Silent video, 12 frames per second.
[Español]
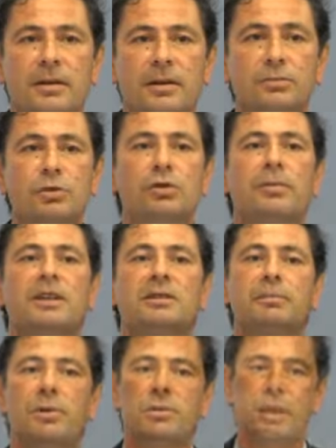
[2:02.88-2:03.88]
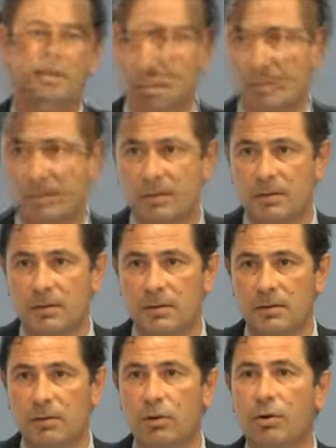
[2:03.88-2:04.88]
es mucho más importante.
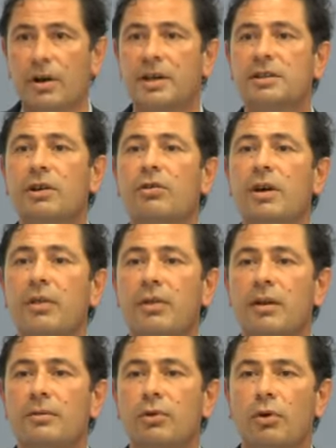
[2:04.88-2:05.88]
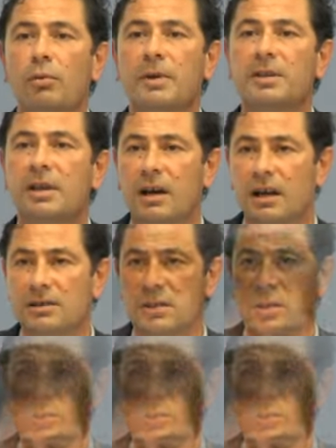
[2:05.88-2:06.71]
Luego, ¿qué tengo que hacer? Documentarlas